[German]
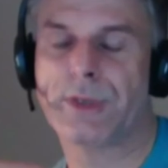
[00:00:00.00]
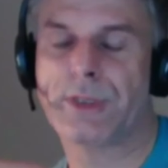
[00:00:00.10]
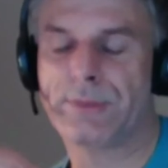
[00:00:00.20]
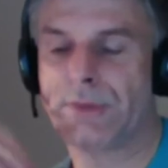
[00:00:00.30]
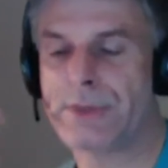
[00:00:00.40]

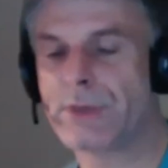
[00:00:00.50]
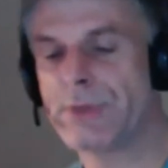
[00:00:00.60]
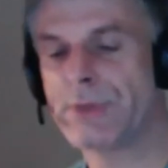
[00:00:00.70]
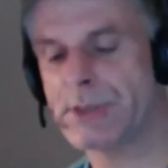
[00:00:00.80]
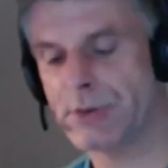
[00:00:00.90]
ich weiß nicht, ob wir
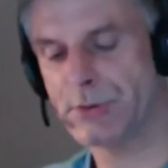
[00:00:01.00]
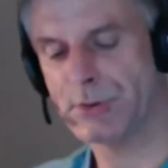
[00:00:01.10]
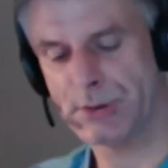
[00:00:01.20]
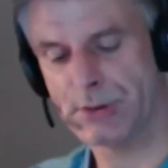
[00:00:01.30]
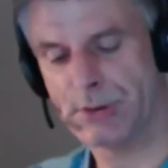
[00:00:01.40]
das heute
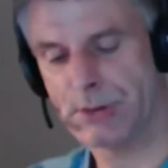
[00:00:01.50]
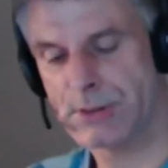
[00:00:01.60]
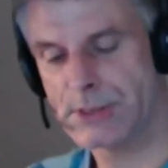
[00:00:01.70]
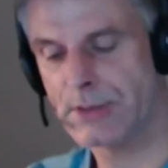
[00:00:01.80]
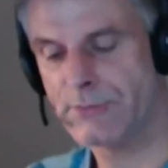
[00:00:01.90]
noch äh,
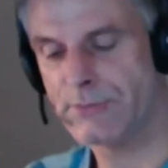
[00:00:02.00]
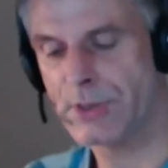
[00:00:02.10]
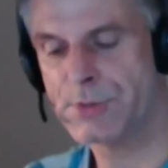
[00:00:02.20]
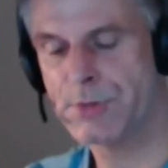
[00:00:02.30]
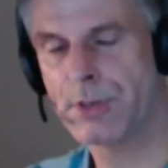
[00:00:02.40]
zeigen, wir haben es
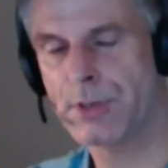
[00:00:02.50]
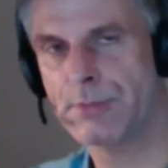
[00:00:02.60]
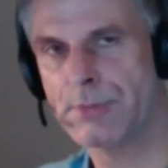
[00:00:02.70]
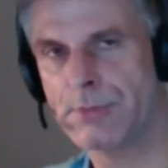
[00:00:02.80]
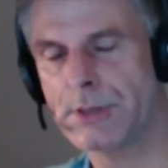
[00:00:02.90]
im Plan
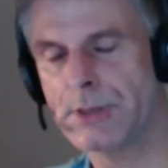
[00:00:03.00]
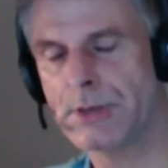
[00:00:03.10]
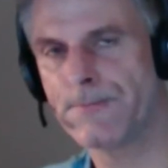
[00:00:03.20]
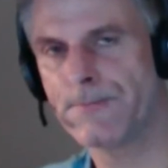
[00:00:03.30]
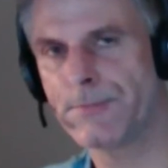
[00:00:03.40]
mit drin,
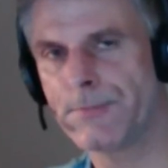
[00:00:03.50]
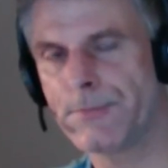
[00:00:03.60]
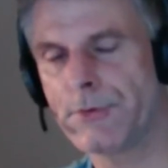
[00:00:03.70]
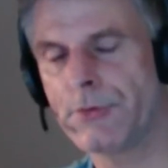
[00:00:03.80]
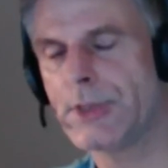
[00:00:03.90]

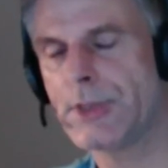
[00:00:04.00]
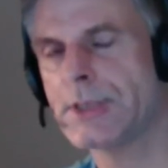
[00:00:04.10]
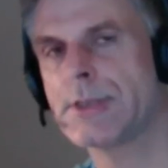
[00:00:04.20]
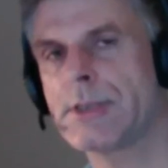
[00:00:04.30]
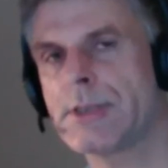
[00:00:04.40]

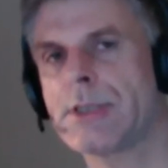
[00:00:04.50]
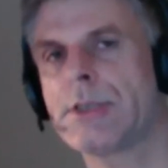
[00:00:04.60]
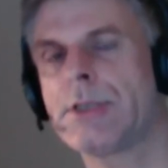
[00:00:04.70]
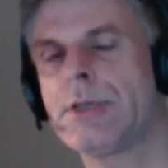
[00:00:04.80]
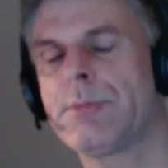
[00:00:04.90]
zuletzt sagt
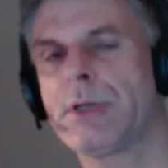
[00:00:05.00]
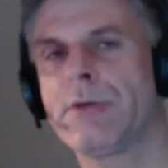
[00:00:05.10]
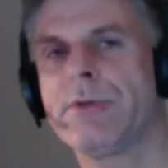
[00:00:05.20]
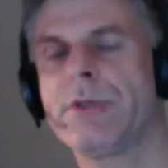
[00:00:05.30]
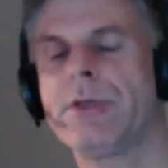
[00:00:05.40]
Linda
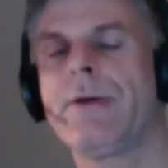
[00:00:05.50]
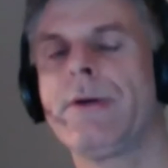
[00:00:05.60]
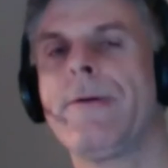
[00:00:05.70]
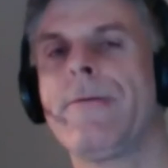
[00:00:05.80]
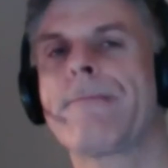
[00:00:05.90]
McEwan,
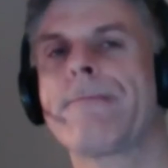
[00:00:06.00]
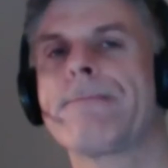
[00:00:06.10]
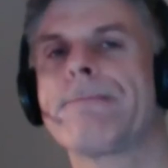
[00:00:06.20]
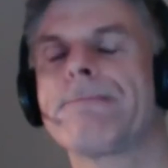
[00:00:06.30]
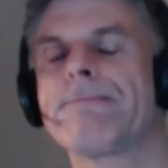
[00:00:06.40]

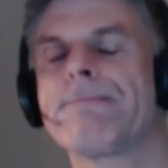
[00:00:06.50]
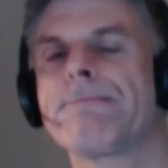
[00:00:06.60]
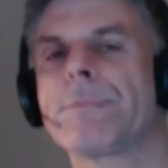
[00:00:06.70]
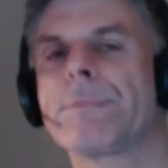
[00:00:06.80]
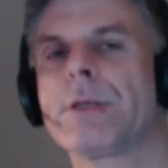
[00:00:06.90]
mm,
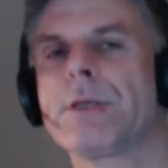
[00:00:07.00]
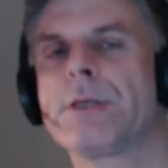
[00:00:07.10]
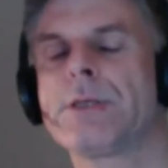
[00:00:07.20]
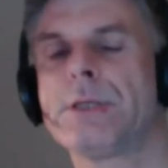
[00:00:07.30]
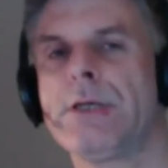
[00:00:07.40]
dass sie
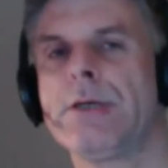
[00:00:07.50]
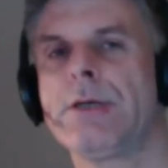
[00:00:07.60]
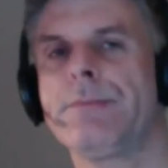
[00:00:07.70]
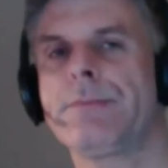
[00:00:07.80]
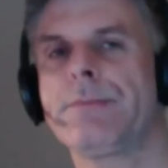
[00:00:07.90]
sehr,
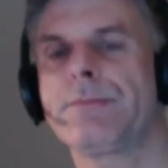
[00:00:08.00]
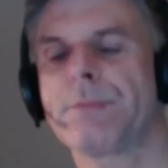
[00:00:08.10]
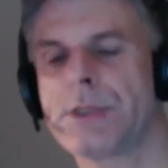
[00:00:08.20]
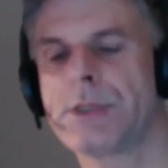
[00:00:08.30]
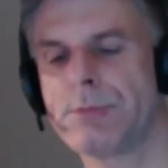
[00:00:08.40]

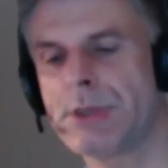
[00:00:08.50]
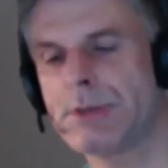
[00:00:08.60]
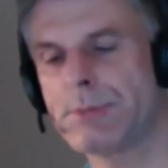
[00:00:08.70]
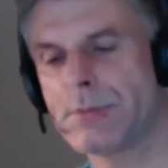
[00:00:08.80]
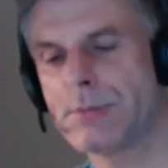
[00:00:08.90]
also mit,
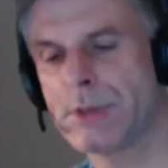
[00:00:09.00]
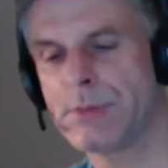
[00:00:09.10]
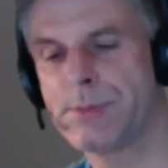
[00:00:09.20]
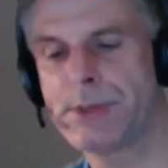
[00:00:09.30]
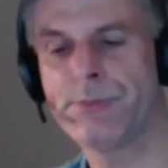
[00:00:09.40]
mit, dem, mit dem
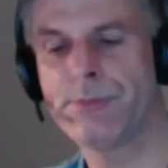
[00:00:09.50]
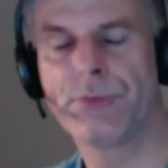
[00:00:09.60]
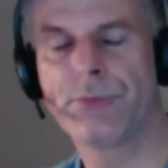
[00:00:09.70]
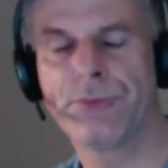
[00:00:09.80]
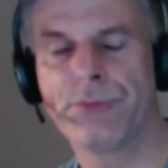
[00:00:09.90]

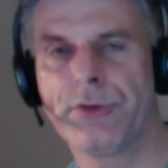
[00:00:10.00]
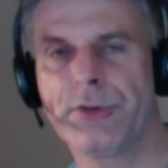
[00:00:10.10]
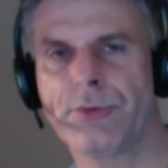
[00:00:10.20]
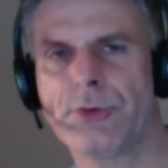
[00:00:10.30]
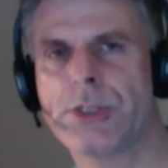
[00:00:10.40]
57er
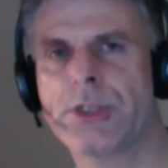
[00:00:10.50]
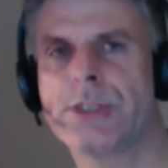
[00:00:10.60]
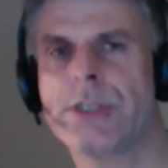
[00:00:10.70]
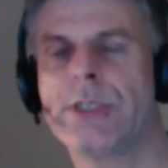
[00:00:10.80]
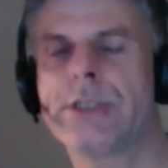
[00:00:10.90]
Vorschlag,
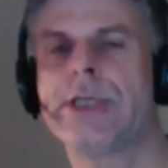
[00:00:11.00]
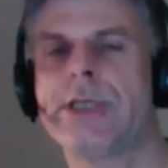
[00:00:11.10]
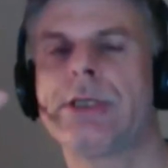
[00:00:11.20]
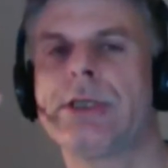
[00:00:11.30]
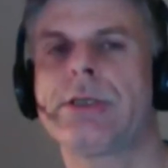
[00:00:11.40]
dass sie sehr
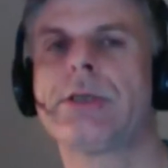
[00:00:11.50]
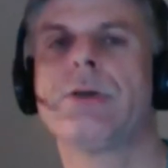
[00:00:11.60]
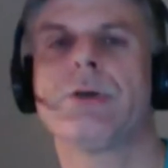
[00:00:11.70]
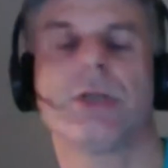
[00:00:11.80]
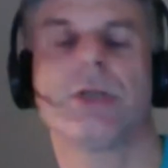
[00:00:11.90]
dicht
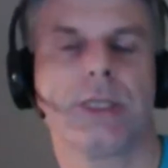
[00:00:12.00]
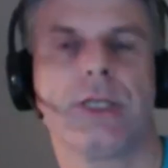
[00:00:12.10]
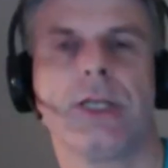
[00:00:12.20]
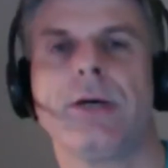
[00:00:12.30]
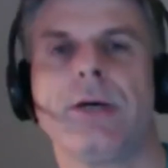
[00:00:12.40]
oder sehr
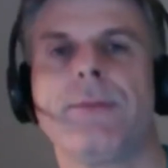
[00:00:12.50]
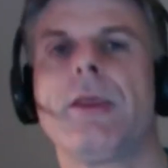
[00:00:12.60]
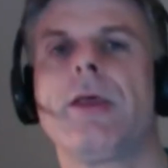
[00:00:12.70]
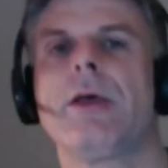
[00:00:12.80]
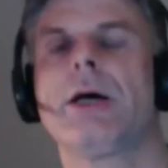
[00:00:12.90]
nah
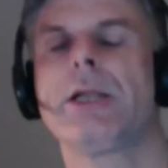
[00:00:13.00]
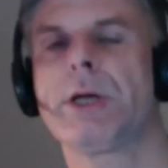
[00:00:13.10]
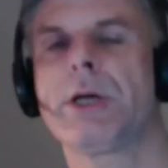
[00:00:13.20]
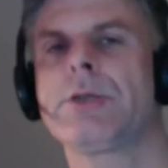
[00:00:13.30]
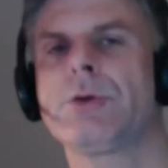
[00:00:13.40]
an dem
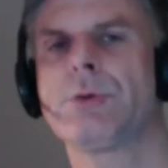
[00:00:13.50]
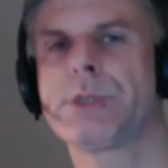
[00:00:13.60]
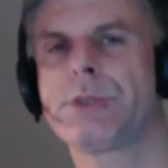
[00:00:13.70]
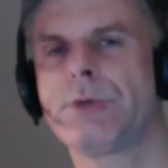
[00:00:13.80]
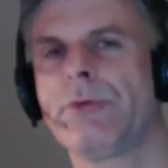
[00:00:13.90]
eigentlichen
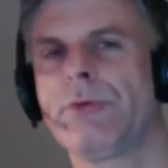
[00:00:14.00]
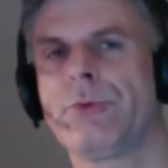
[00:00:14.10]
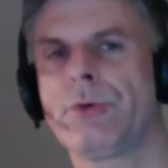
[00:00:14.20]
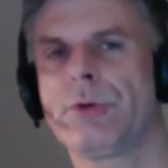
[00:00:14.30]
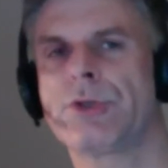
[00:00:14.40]

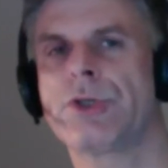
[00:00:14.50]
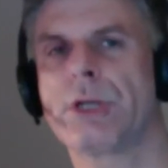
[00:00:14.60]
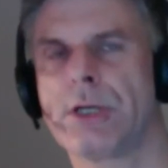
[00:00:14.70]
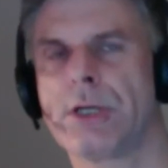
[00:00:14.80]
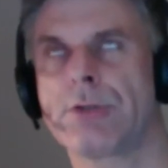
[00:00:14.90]

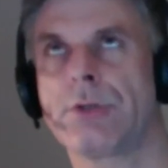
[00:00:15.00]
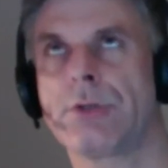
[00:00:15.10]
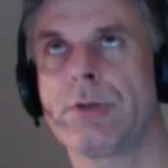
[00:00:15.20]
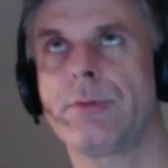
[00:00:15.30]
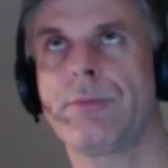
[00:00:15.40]
Kommissionsvorschlag
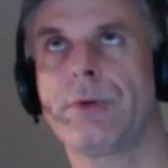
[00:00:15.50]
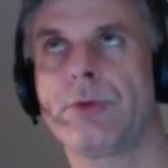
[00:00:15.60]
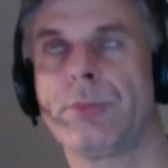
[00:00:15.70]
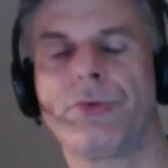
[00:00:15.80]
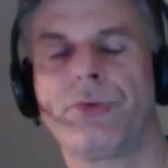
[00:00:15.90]
oder
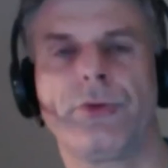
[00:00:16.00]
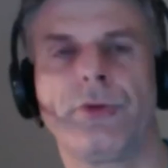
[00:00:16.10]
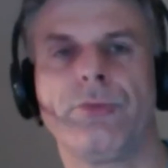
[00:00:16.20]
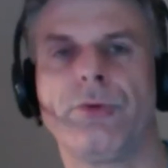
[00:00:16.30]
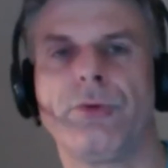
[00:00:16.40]

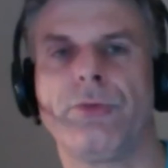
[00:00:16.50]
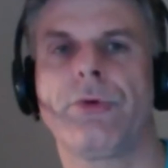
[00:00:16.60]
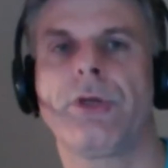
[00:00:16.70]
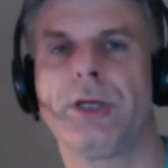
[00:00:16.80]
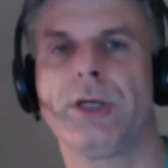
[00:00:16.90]
Kommissionsentwurf
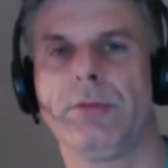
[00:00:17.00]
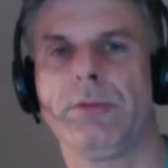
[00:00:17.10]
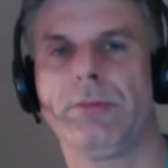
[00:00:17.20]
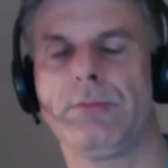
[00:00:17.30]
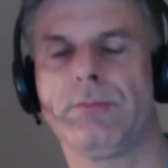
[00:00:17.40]
hingen.
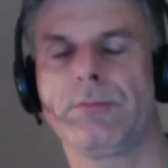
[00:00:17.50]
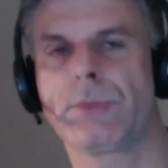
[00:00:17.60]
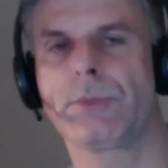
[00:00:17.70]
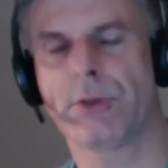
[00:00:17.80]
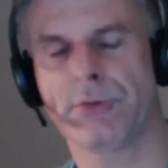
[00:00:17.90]

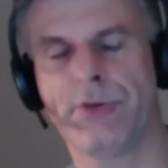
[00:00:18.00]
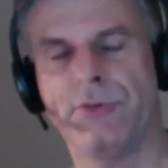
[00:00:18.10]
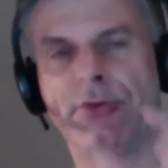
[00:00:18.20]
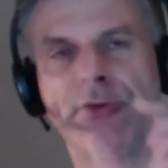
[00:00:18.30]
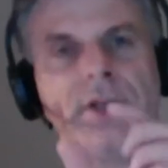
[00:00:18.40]
Also dass sie
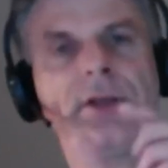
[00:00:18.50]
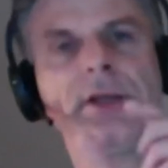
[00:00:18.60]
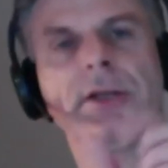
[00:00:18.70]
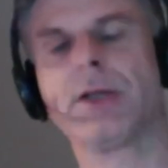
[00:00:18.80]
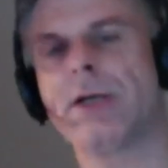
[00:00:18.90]
sich sehr dicht
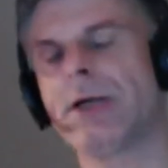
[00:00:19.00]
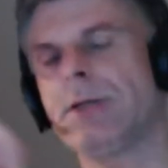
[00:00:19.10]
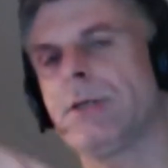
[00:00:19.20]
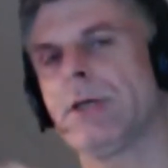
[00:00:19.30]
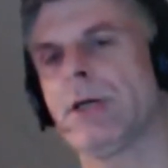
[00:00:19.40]
daran
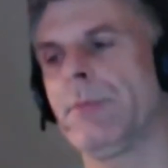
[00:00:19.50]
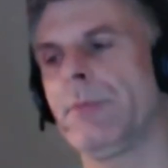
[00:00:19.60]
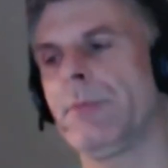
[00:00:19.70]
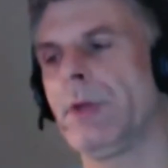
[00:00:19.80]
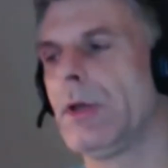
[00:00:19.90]
gehalten haben.
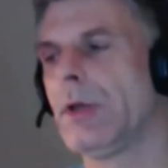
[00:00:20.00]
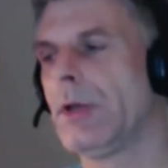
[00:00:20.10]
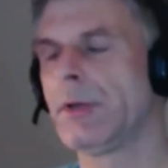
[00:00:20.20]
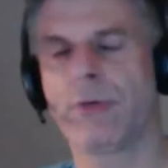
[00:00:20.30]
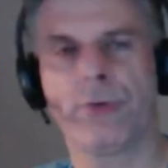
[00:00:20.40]

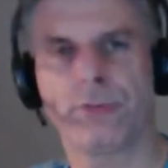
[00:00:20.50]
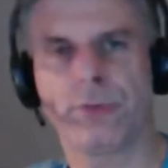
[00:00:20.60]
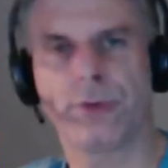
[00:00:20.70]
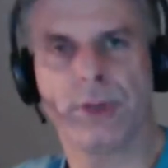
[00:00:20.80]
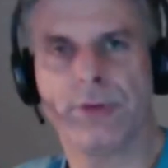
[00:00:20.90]
Das hat,
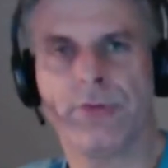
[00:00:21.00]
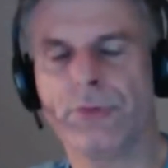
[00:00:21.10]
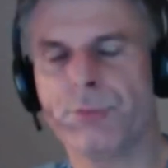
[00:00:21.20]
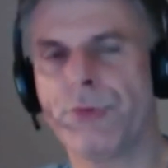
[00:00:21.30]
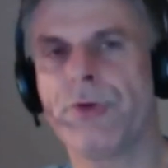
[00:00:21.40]
hat sie so
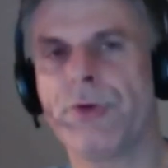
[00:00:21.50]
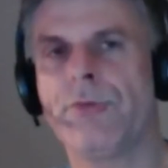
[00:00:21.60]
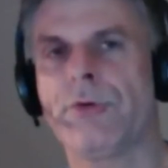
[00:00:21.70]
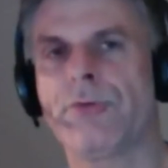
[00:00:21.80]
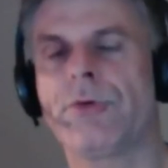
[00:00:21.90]
positiv
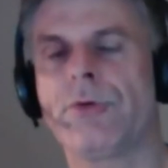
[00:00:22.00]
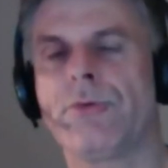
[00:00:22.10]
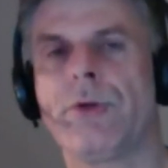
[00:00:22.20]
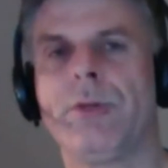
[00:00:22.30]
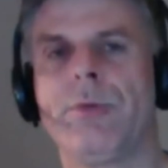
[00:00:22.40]
ausgedrückt,
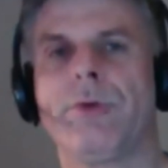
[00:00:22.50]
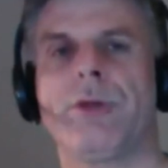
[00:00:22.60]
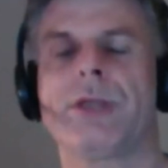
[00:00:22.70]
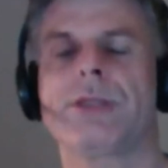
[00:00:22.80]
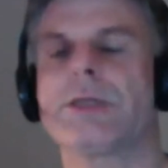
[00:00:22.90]
finde ich. Aber auf der
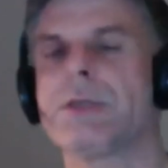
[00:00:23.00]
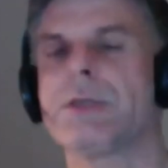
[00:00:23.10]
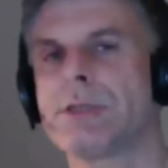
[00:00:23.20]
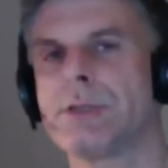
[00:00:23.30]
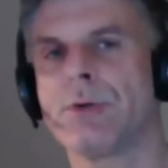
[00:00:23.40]
anderen Seite ist es
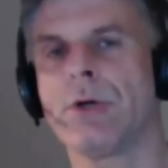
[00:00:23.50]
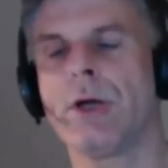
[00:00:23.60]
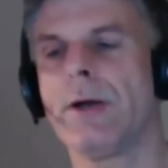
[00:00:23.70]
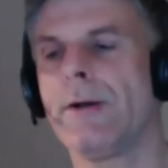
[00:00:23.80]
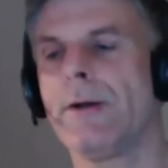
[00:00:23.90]
so,
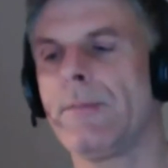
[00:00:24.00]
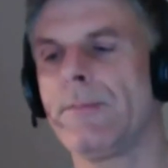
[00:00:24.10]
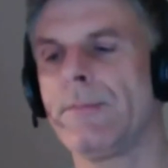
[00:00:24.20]
ähm,